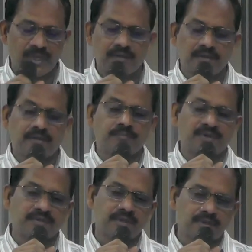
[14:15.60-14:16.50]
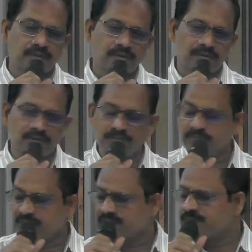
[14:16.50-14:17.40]
ఈ పదిహేనులో
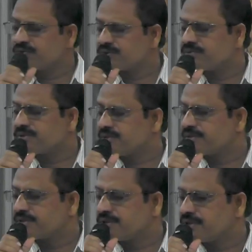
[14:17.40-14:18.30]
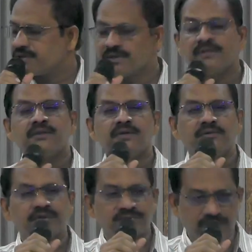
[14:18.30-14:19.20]
పదమూడవది ఏంటంటే
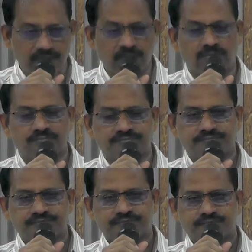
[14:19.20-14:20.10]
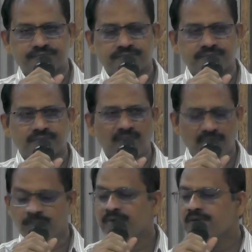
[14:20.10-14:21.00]
దేవుని సంఘం
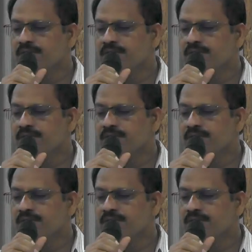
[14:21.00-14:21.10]
ఆమె